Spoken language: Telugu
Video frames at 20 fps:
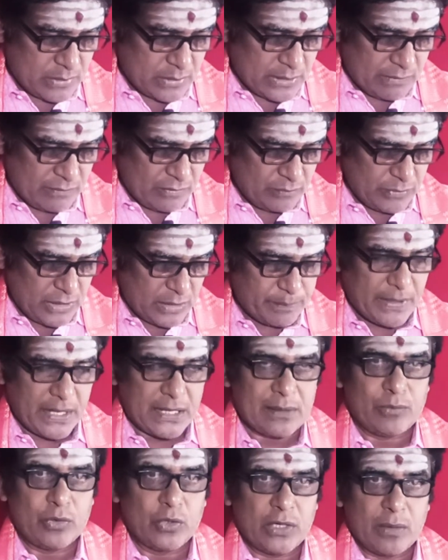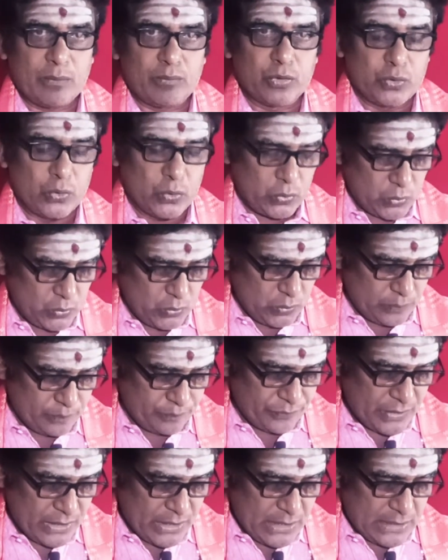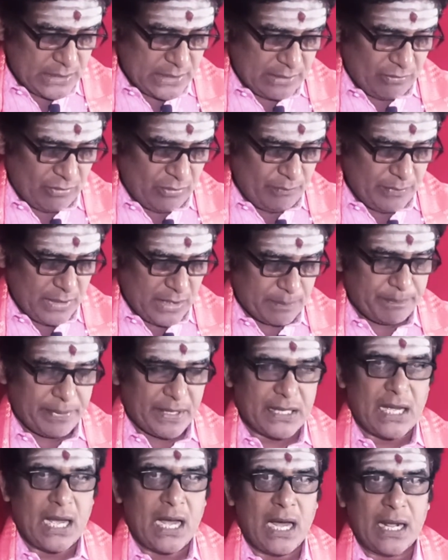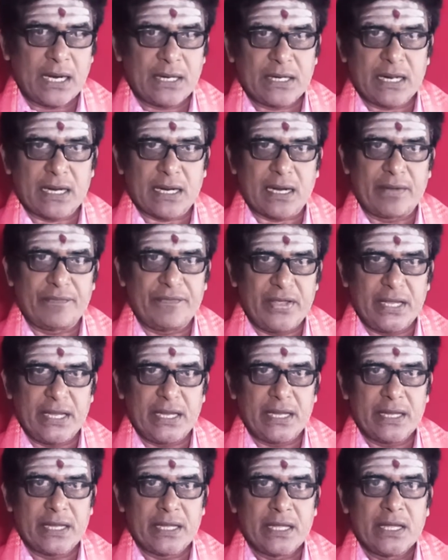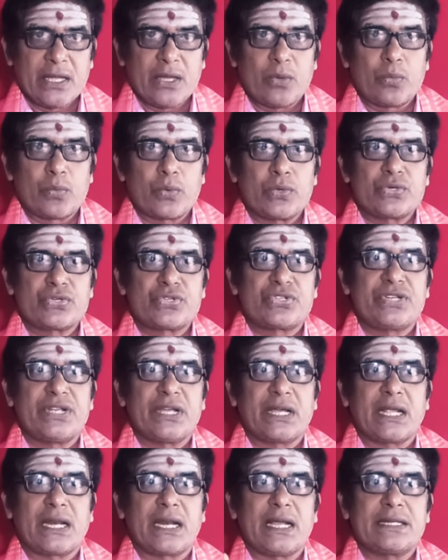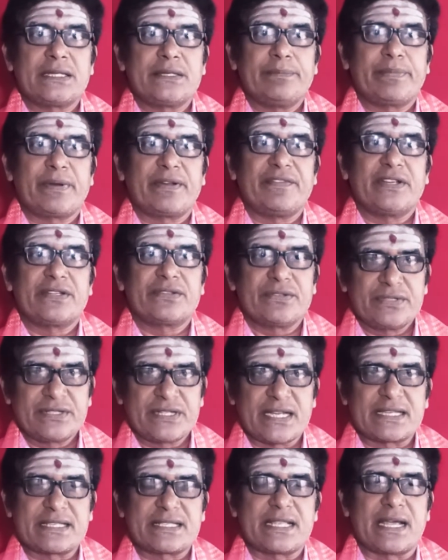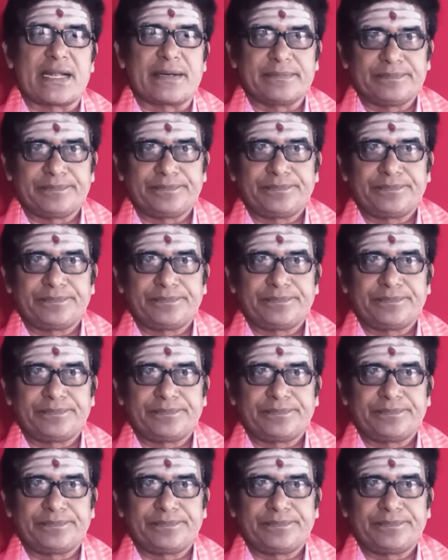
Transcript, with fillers: నవంబర్ పదమూడున బుధుడు నవంబర్ పదహారున రవి వృశ్చిక రాశి ప్రవేశం చేస్తారు